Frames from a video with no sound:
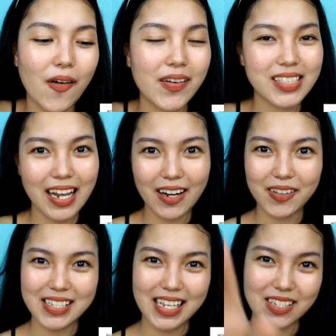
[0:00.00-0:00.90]
Oh,
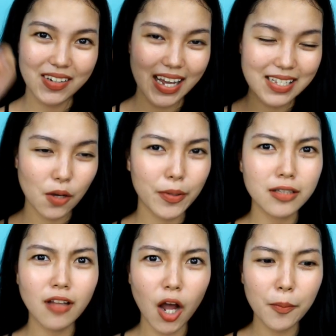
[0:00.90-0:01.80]
shoutout sa inyo guys.
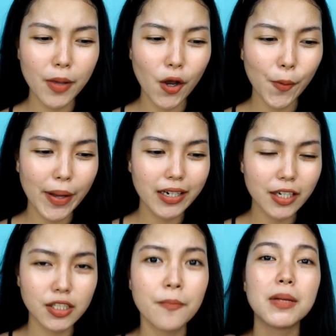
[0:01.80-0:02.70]
Sobrang dami. Oh my gosh.